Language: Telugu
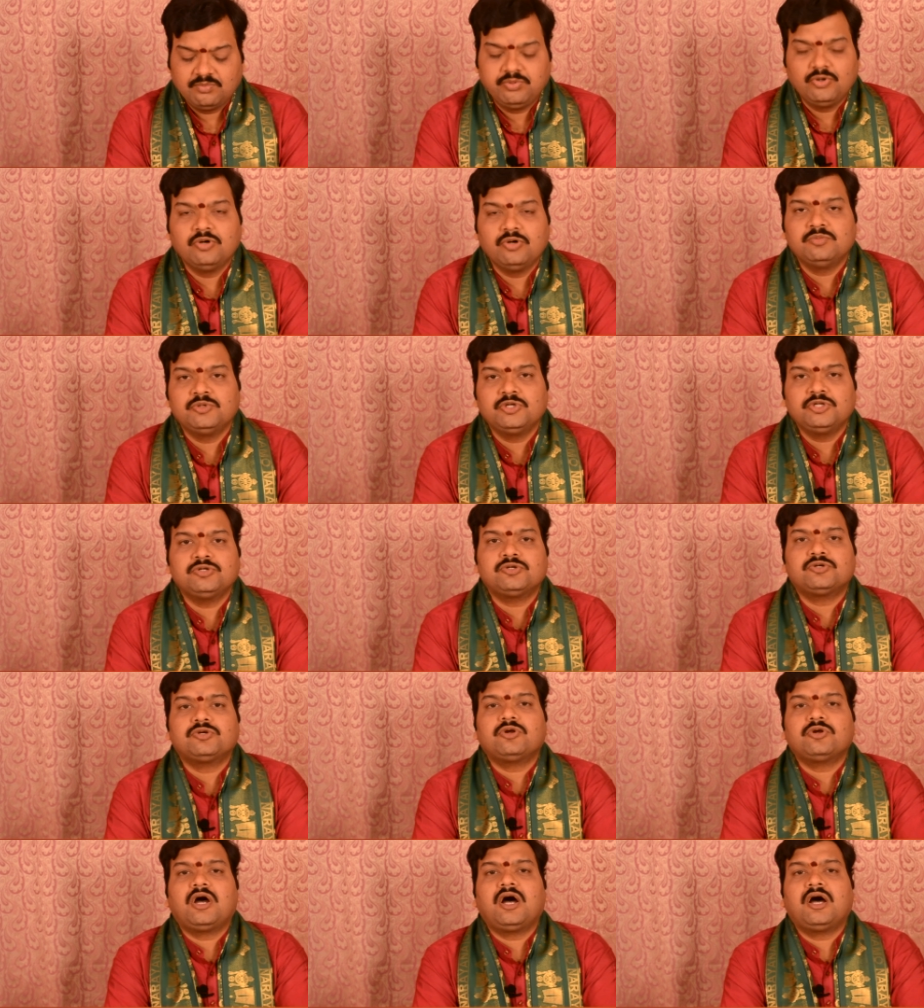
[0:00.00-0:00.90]
భూములు
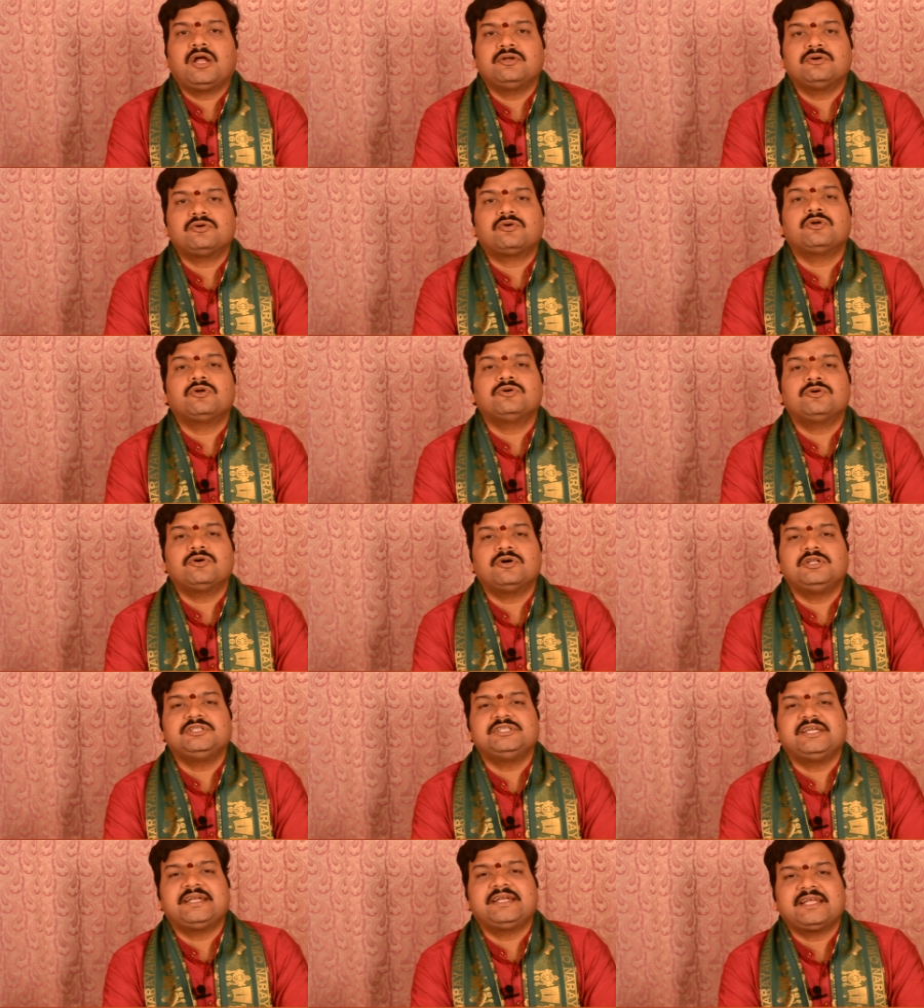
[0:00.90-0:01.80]
గృహాలు
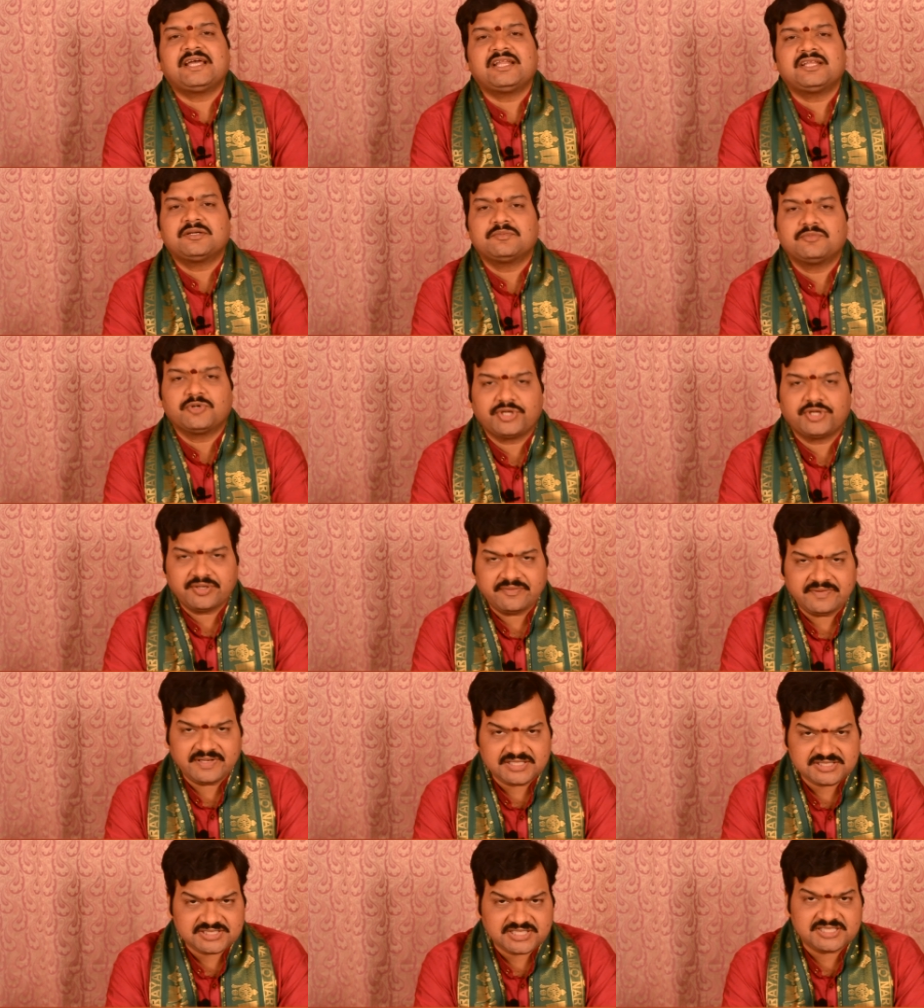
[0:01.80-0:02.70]
కొనుగోలు చేయడానికి
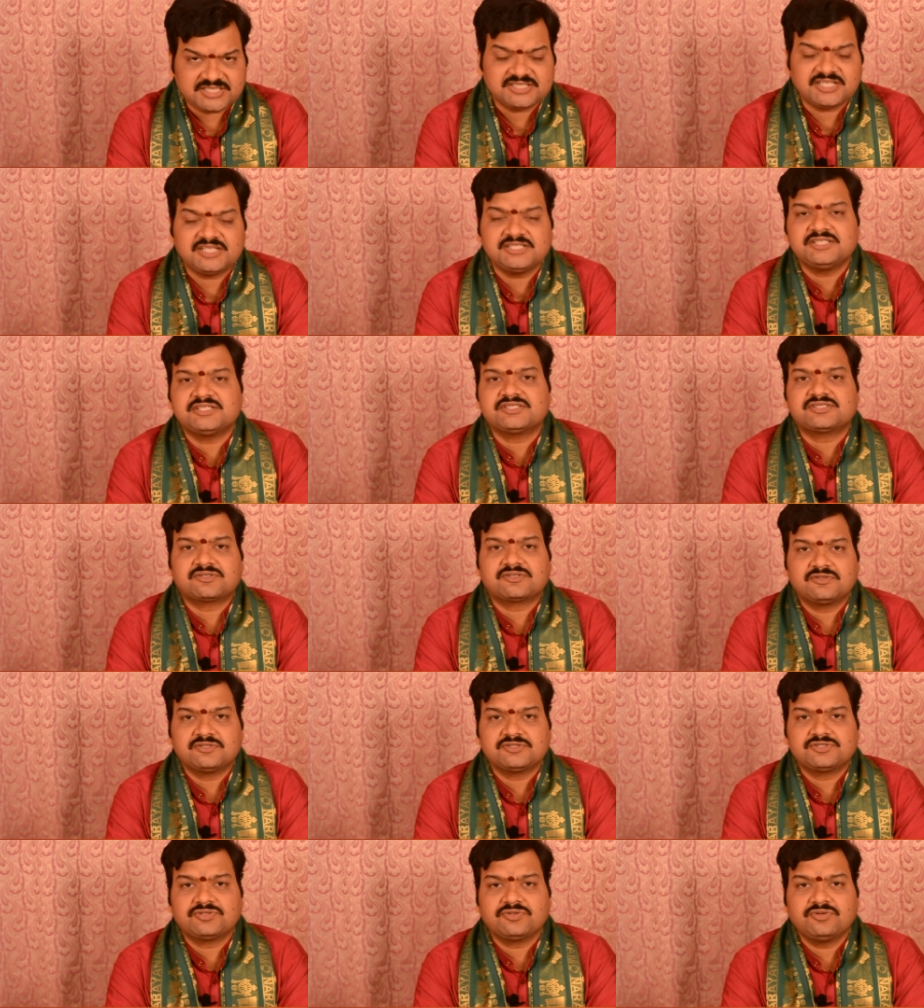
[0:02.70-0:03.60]
ముఖ్యమైన చర్చలు
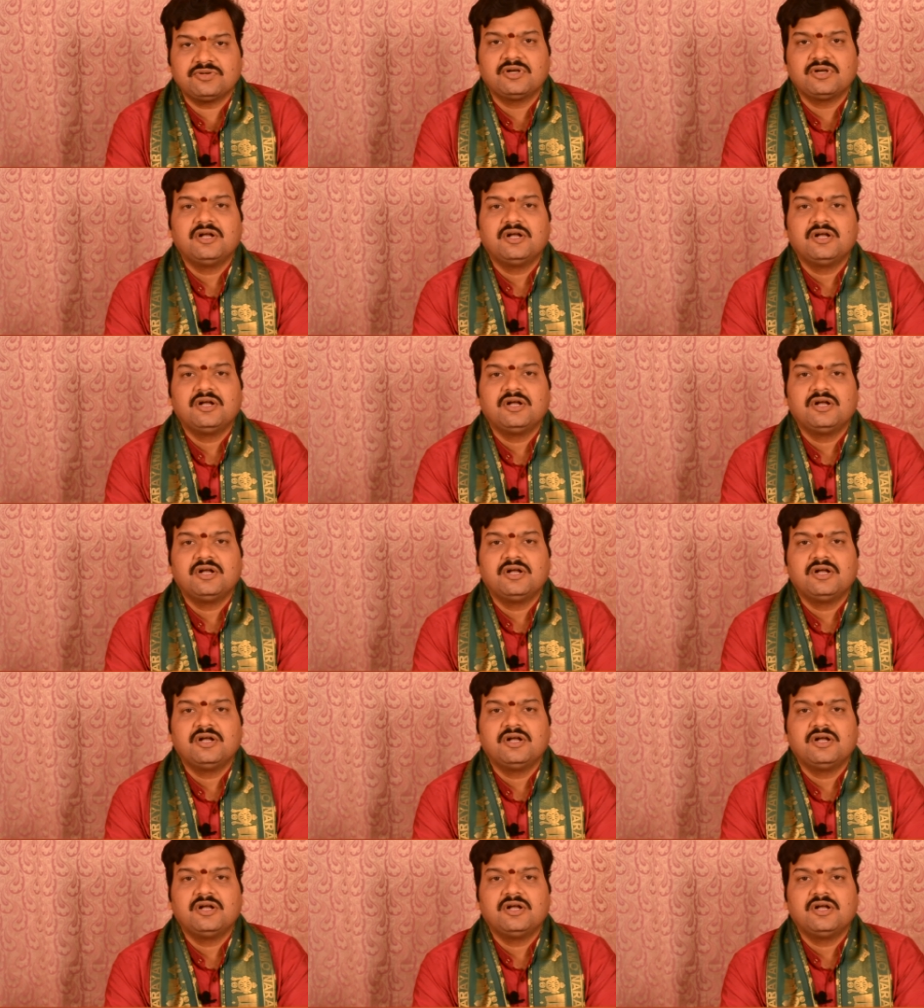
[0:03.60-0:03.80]
చేసుకోవచ్చు